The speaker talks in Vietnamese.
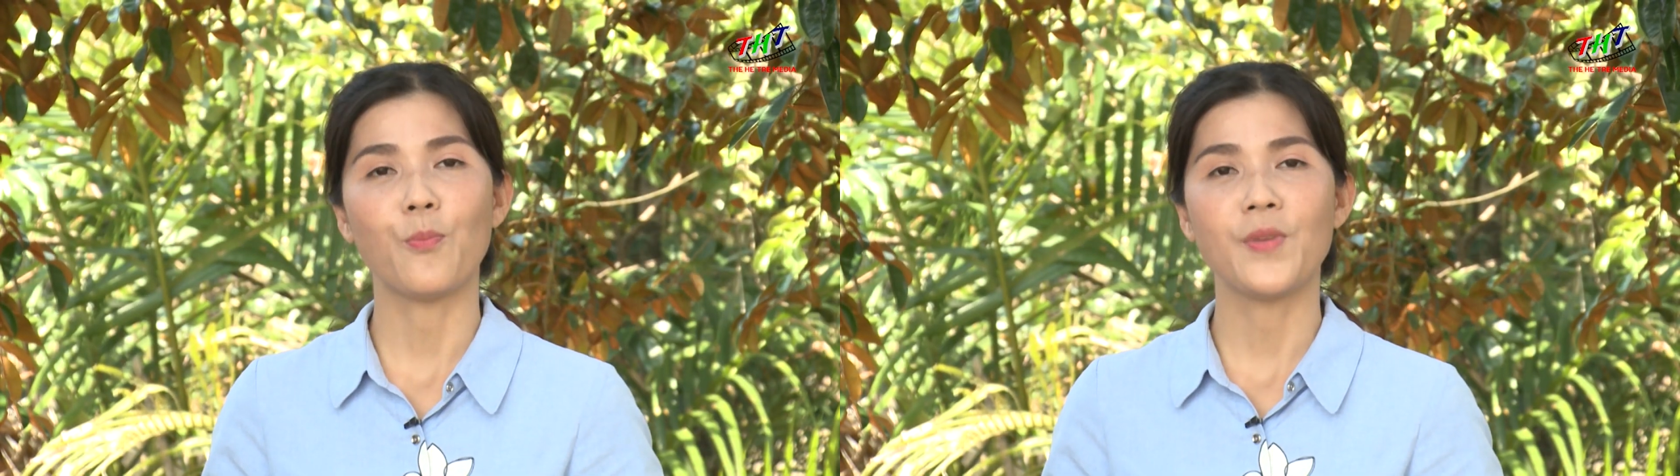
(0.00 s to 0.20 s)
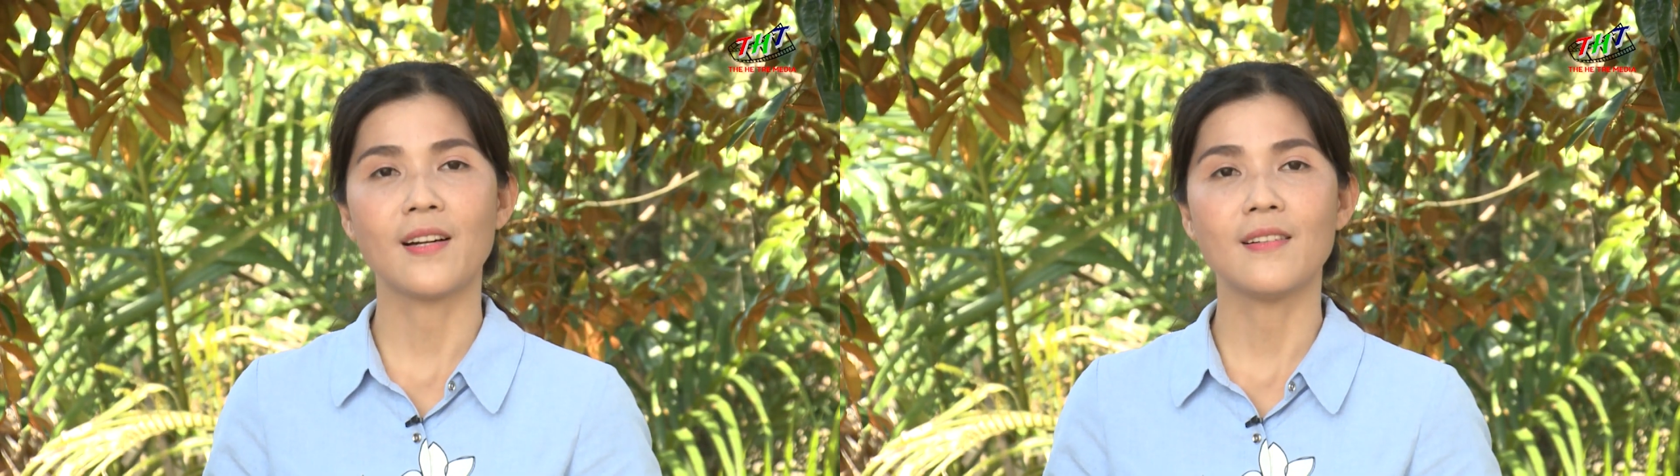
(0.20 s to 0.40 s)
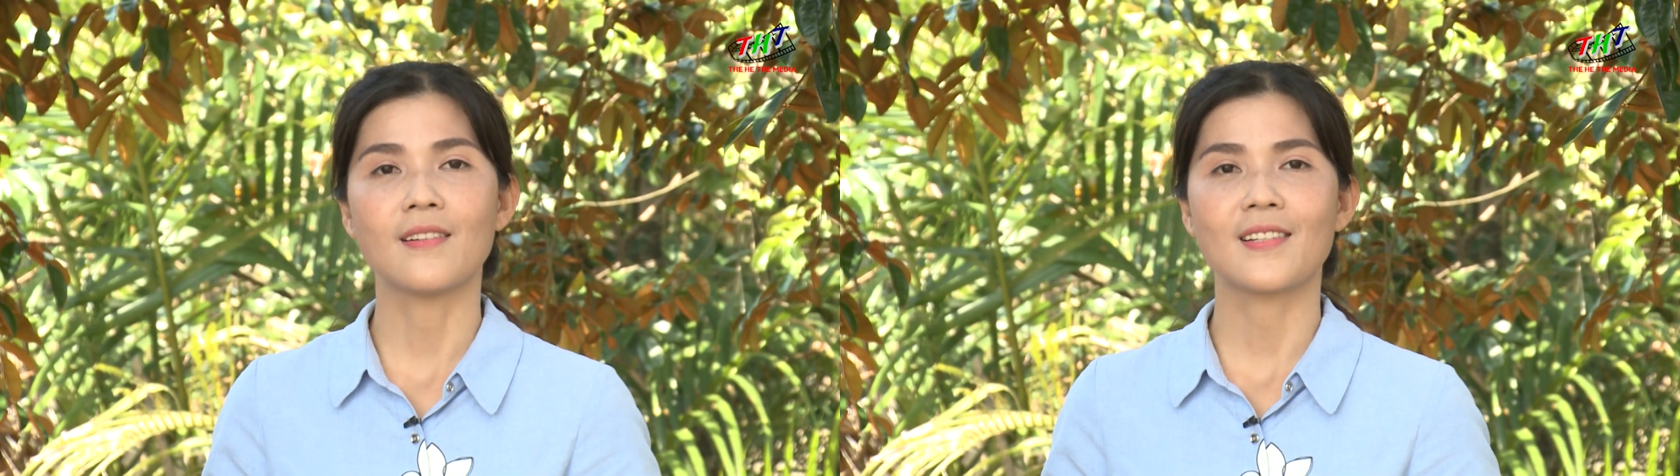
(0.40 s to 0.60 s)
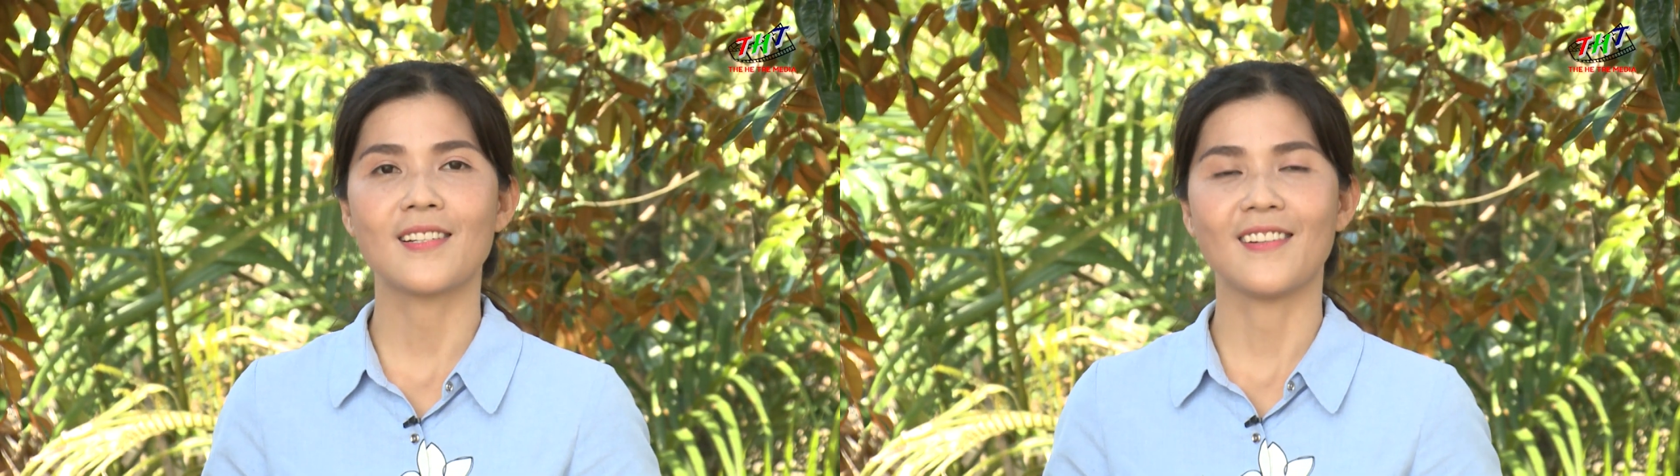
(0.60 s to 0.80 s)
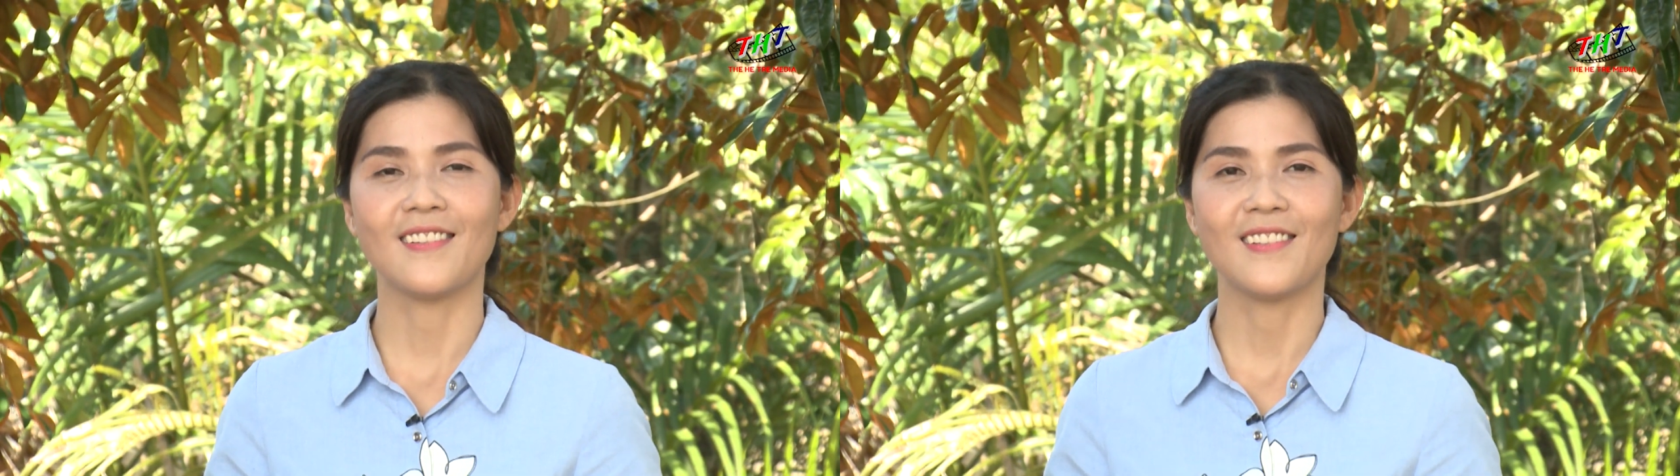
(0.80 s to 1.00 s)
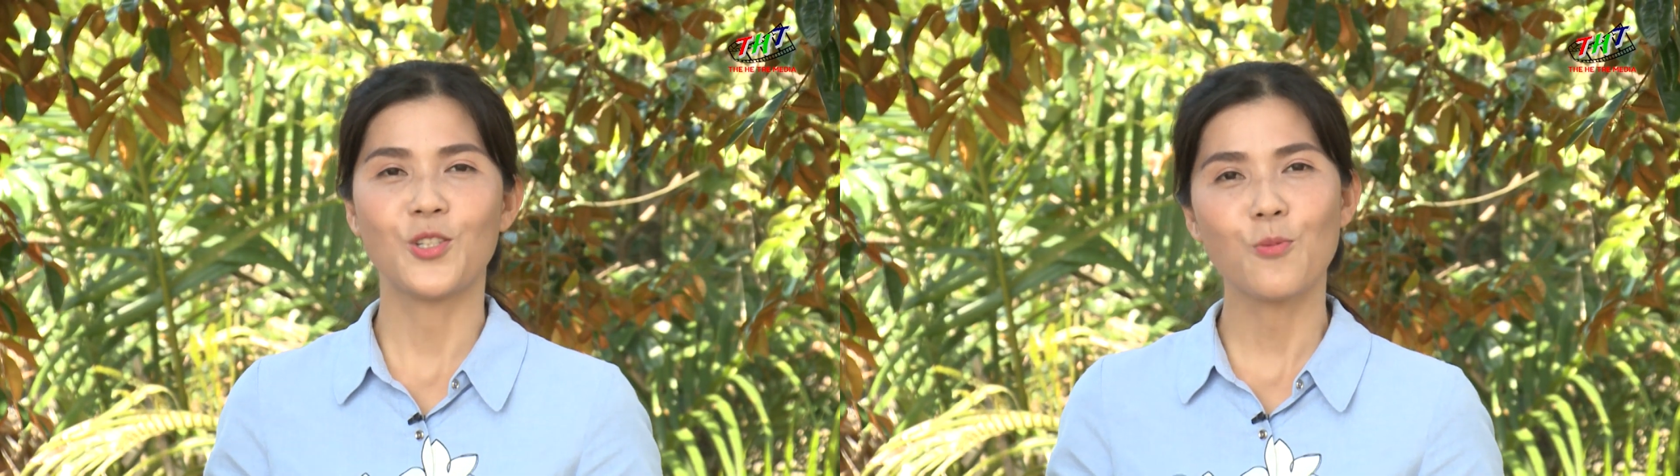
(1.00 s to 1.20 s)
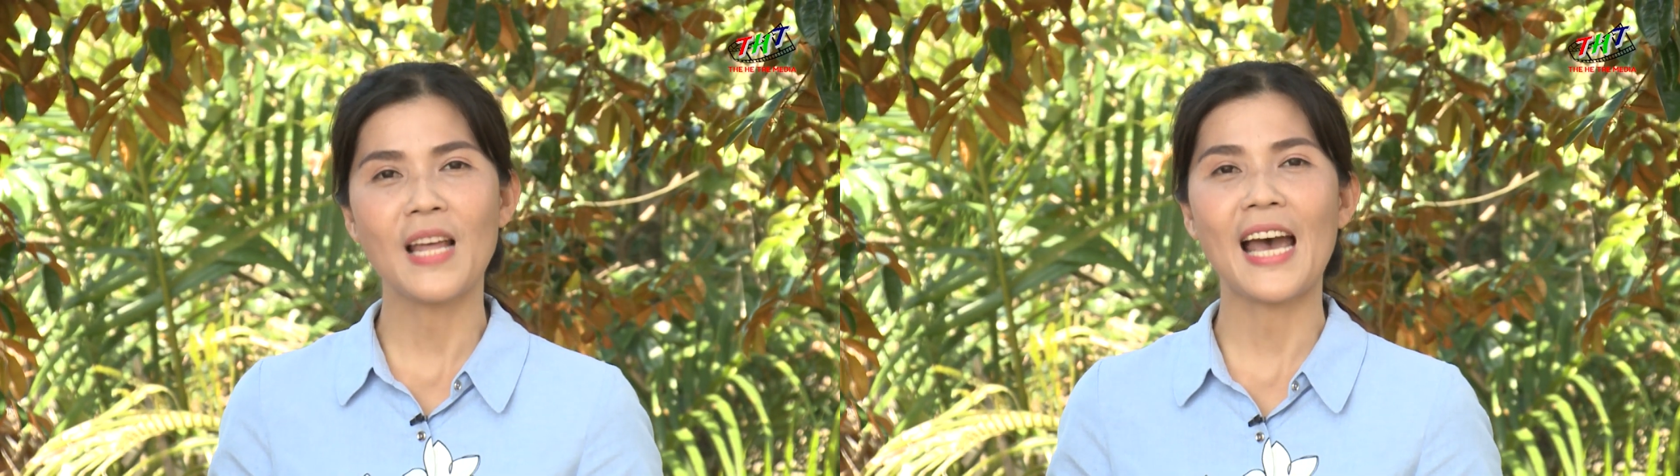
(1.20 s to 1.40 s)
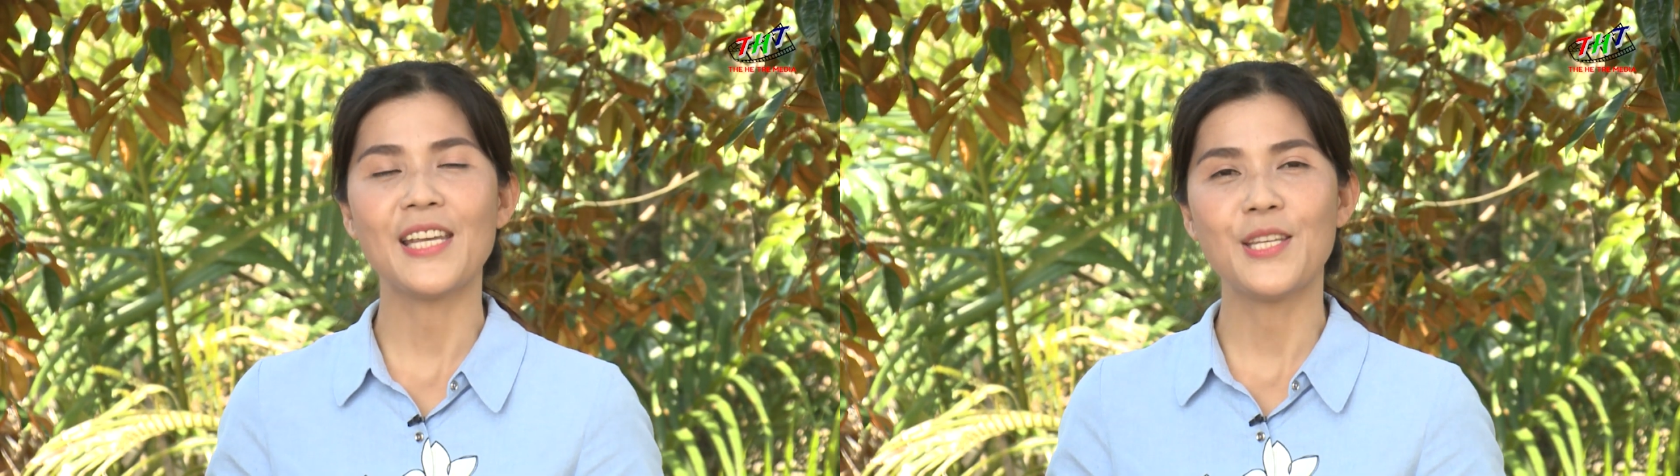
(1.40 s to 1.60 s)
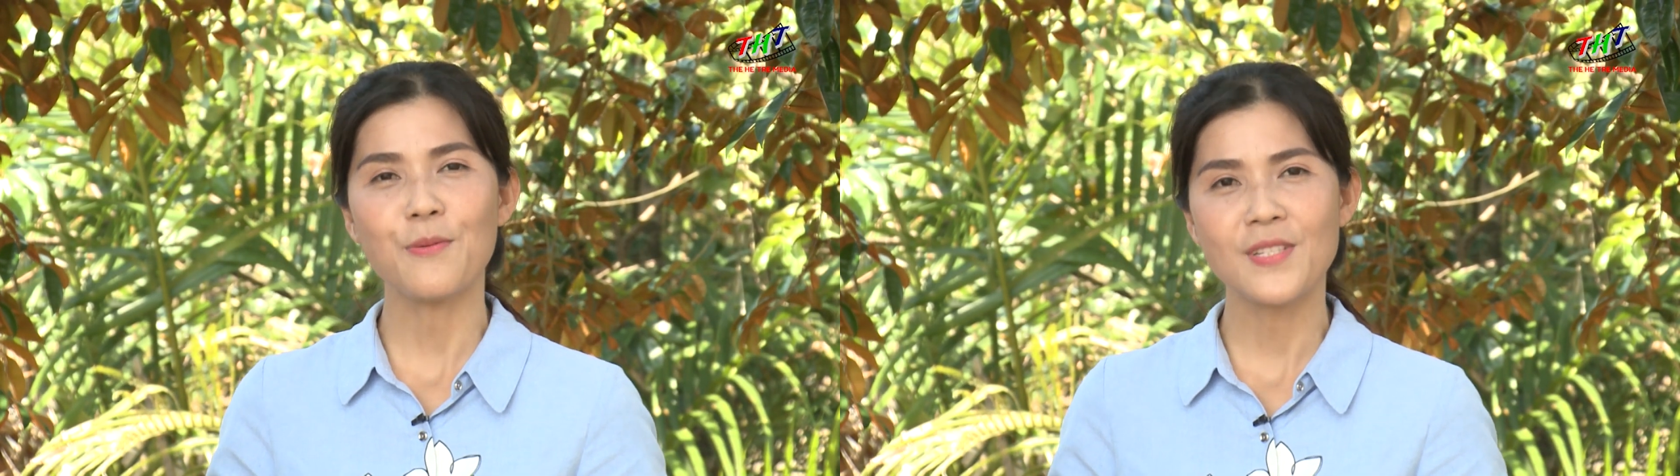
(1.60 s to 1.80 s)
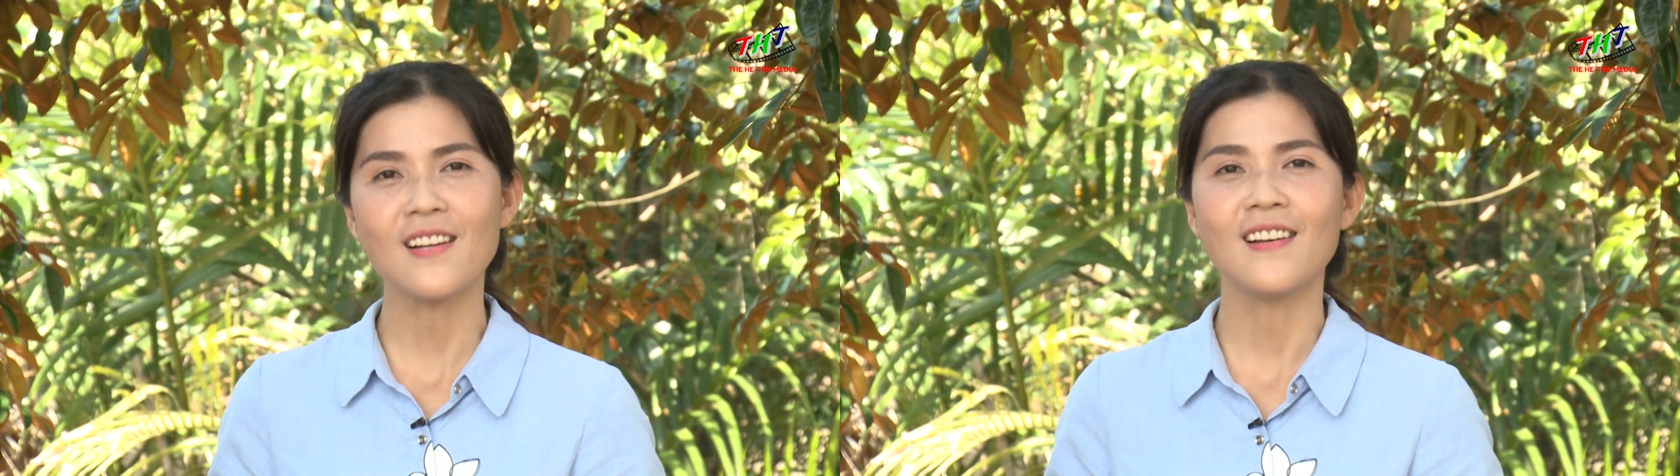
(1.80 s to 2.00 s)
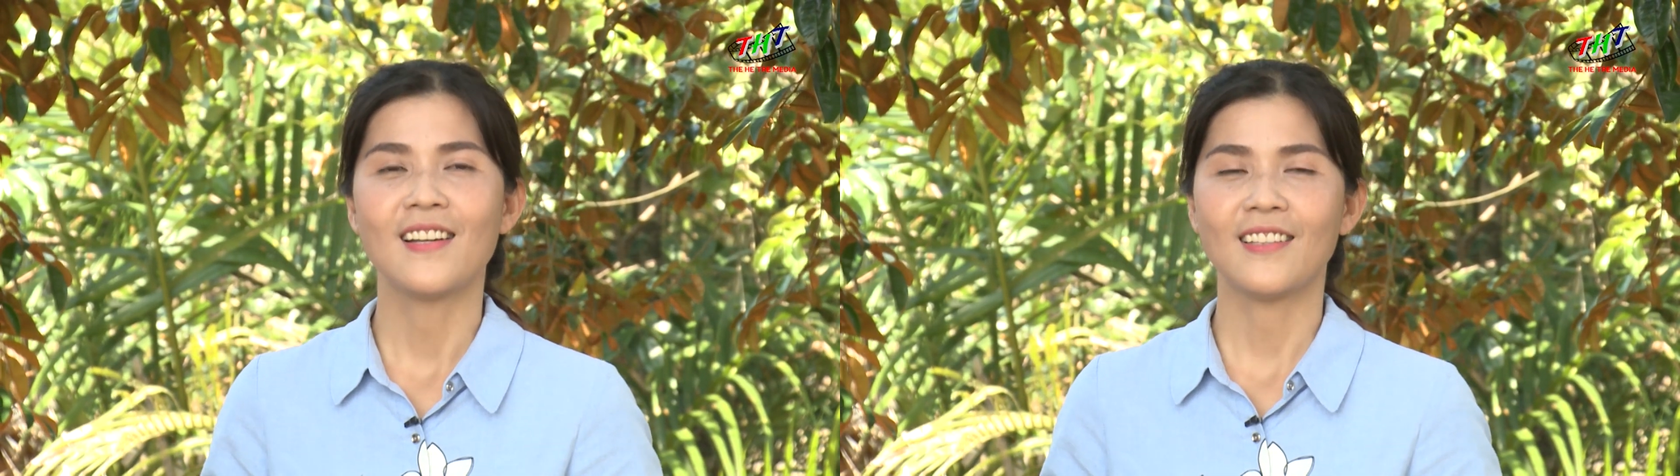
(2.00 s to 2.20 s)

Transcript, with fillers: nhận được sự chung tay giúp sức